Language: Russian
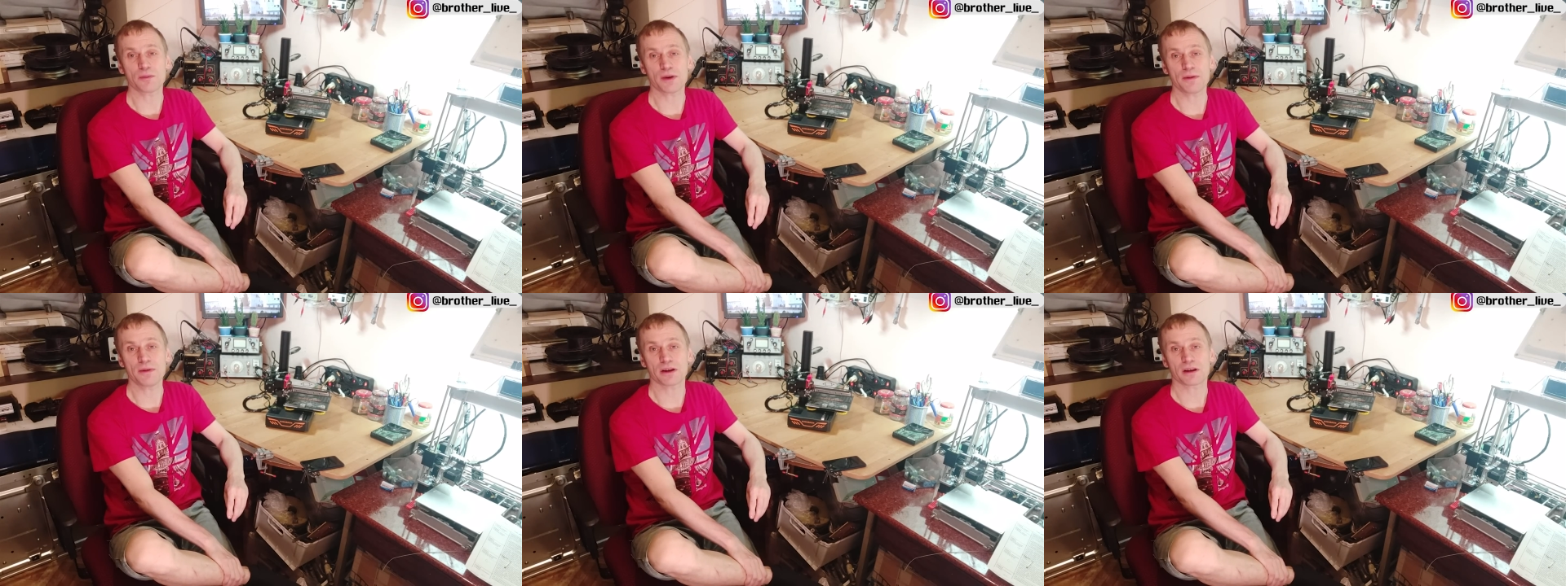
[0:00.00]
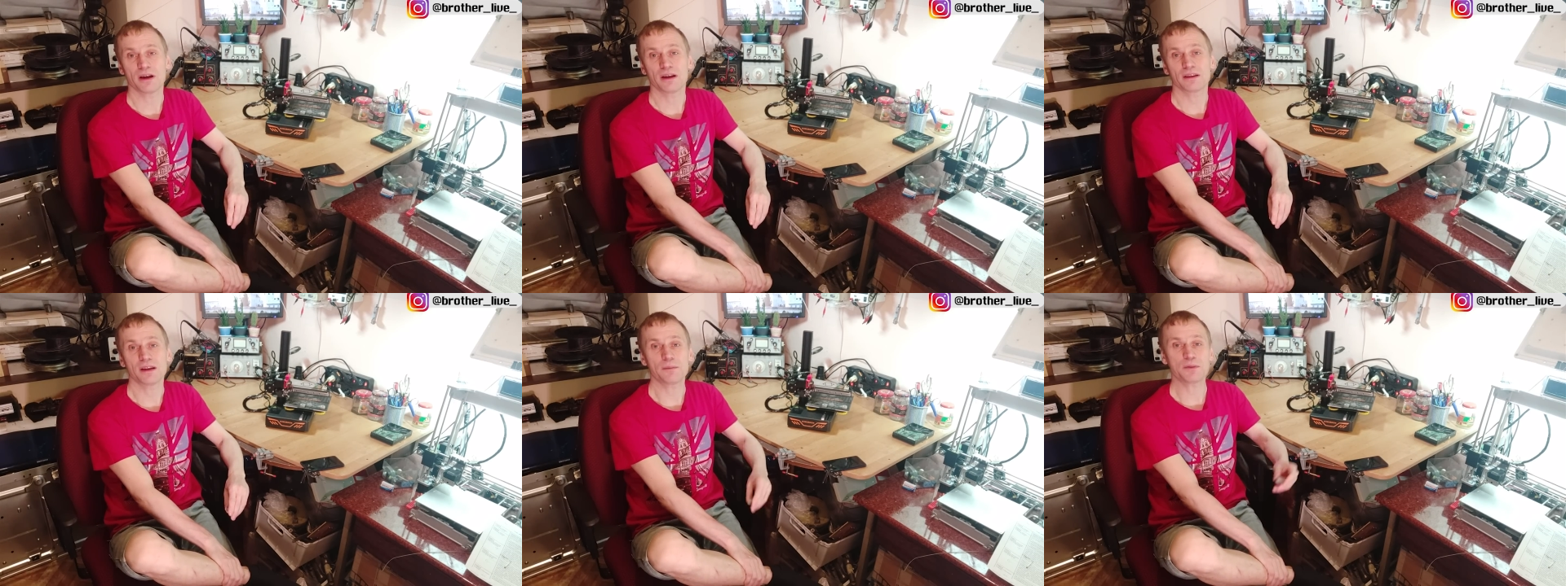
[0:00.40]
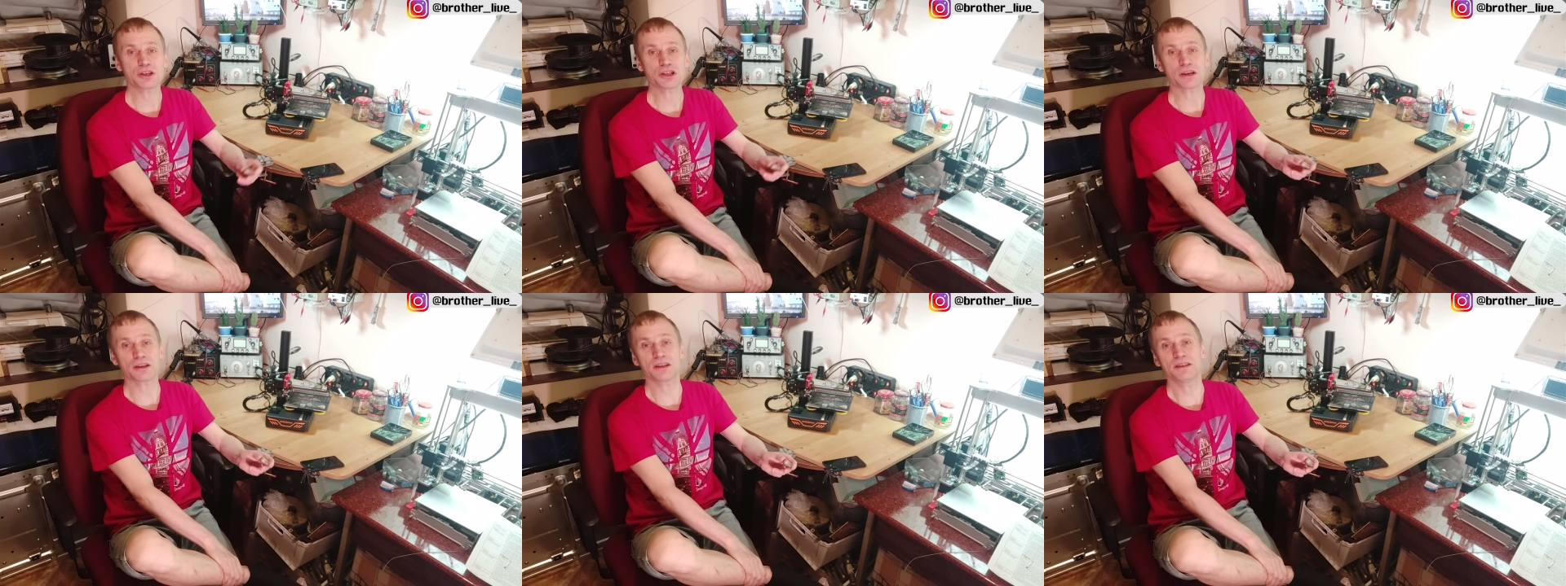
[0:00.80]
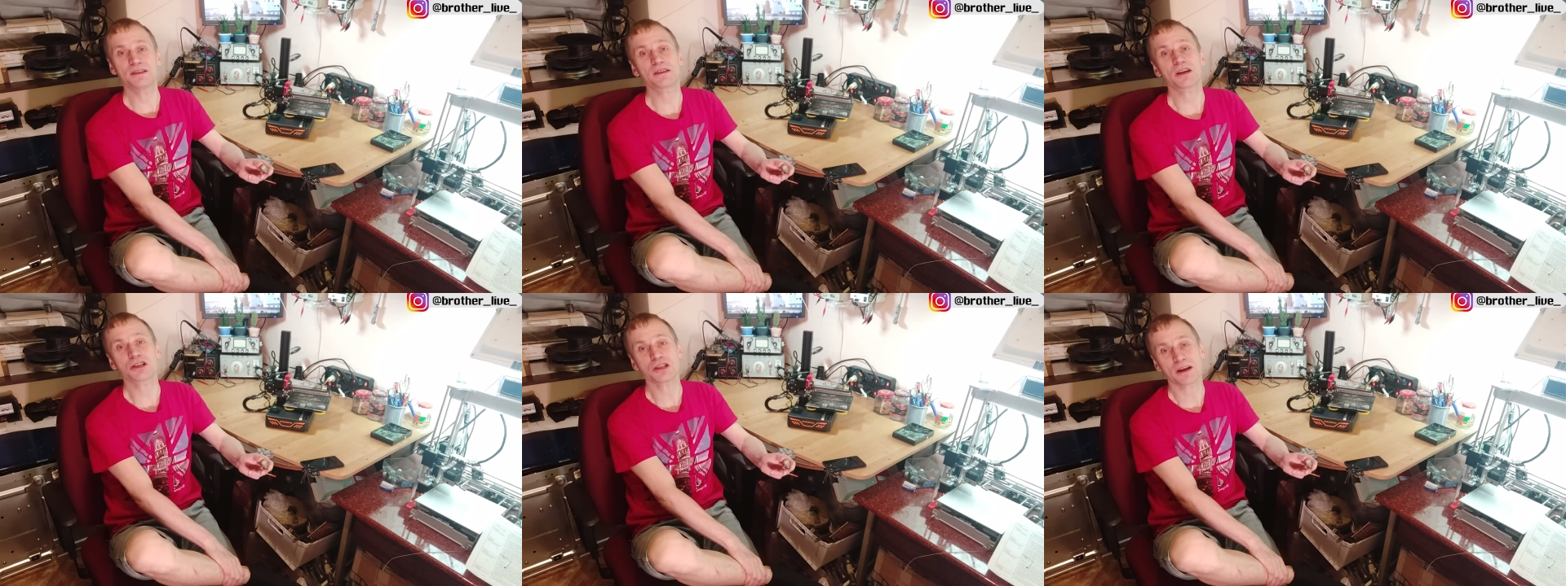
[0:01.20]
например, напечатать
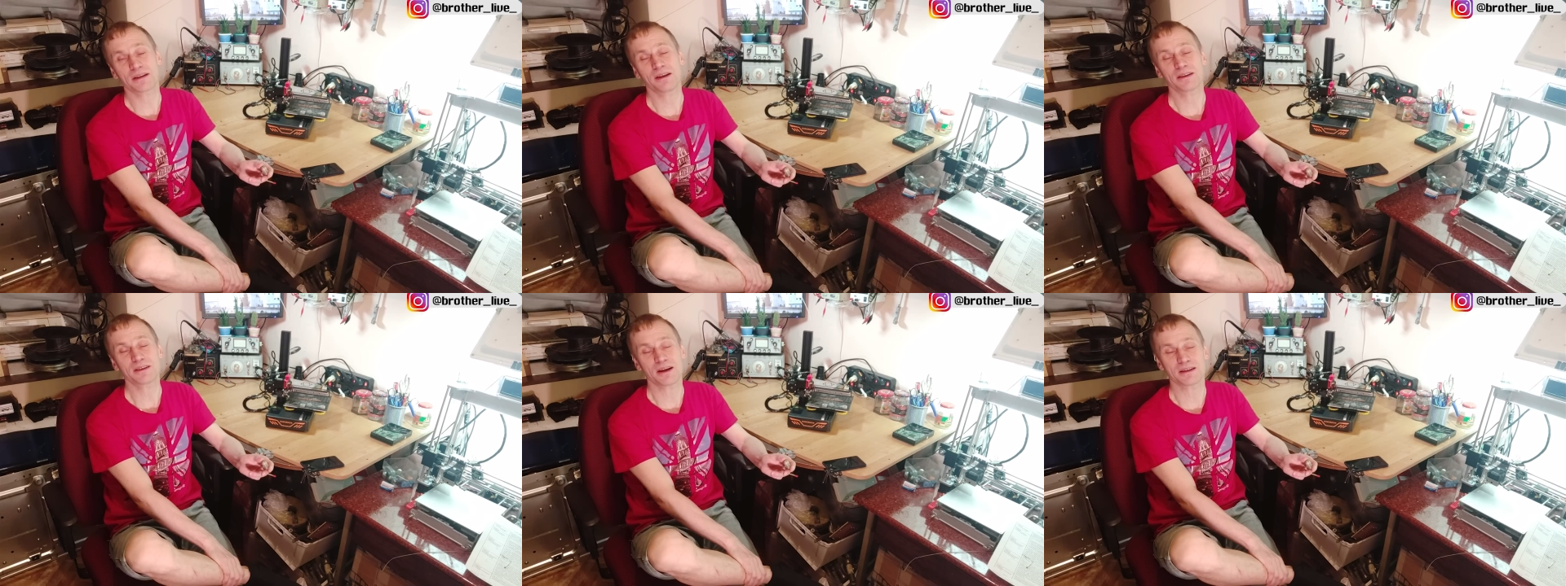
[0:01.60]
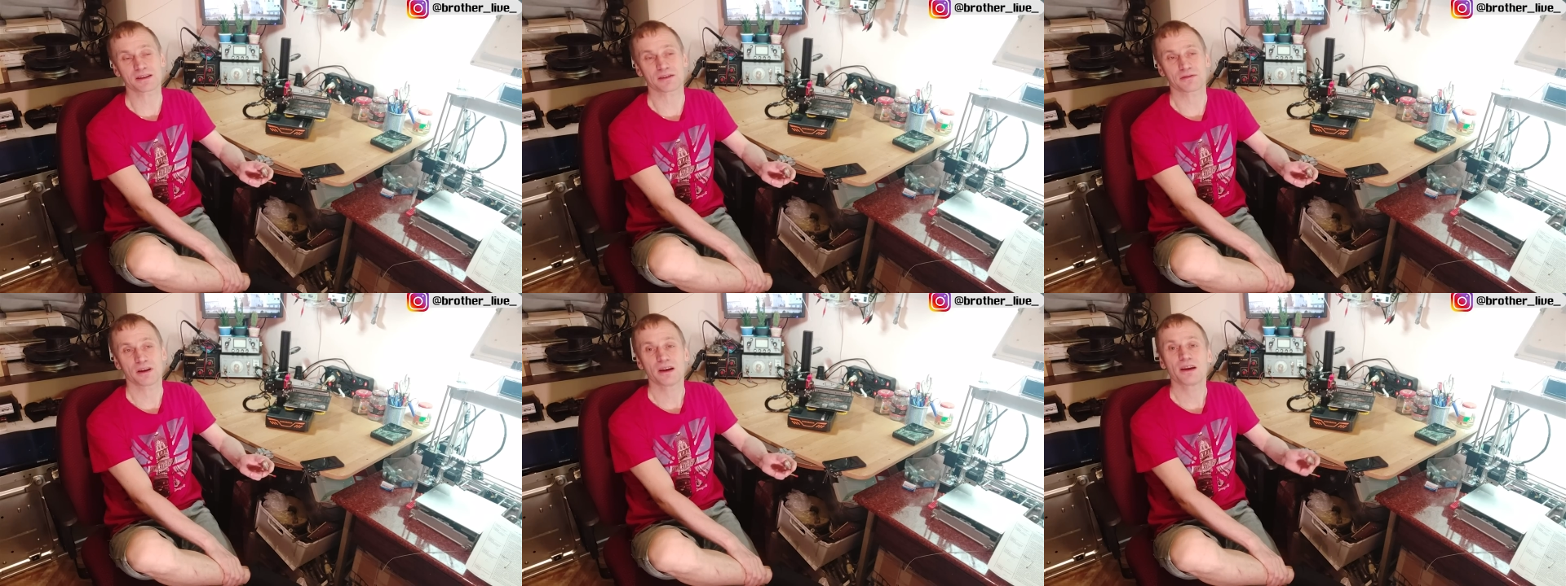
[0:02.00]
дискошар для танцев.